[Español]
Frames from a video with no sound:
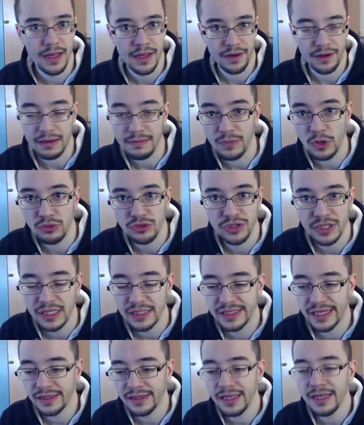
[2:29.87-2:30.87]
Rainbow
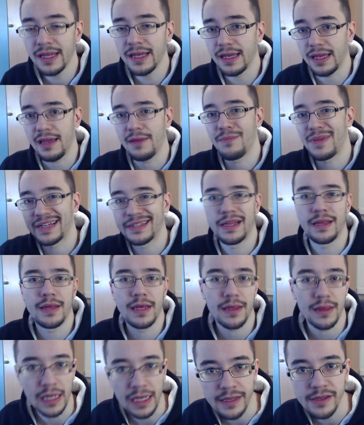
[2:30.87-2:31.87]
Six ya tiene más de
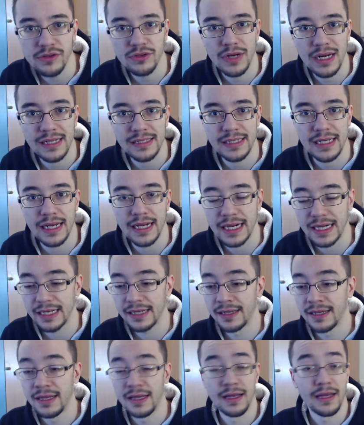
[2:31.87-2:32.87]
10 años la saga.
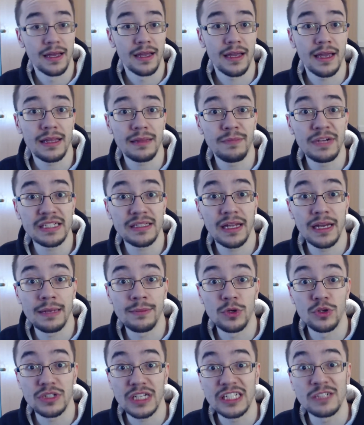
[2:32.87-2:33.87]
¿Qué más
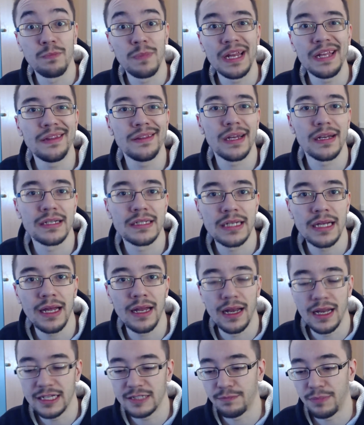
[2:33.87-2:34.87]
tenemos? Splinter
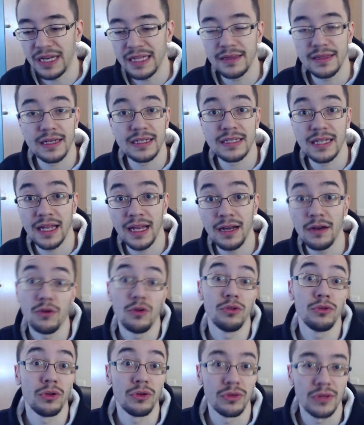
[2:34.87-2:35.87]
Cell, Splinter Cell
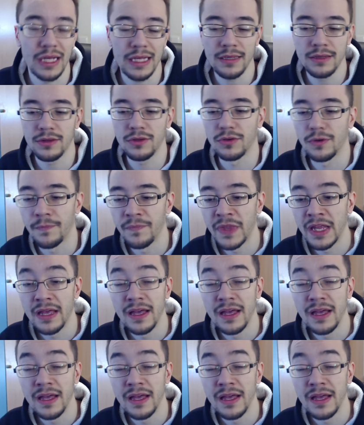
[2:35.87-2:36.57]
otro tanto.